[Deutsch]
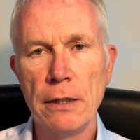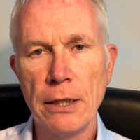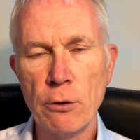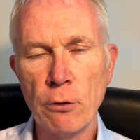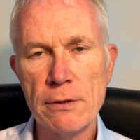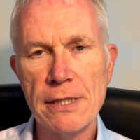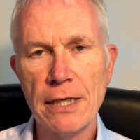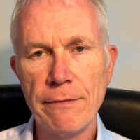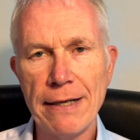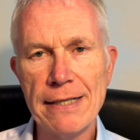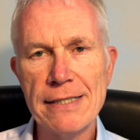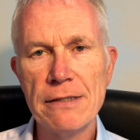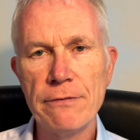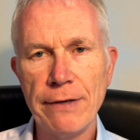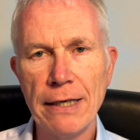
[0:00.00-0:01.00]
Die
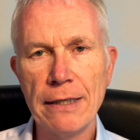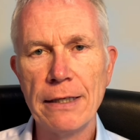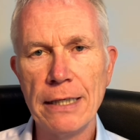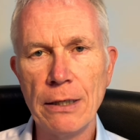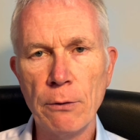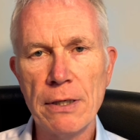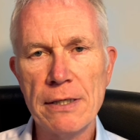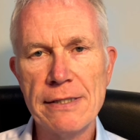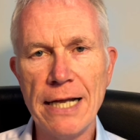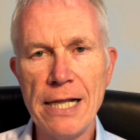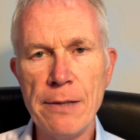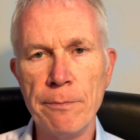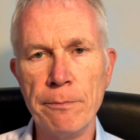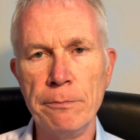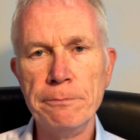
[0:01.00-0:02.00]
Konsequenzen wären genau
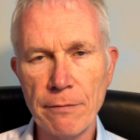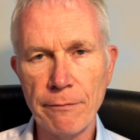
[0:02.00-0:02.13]
dieselben.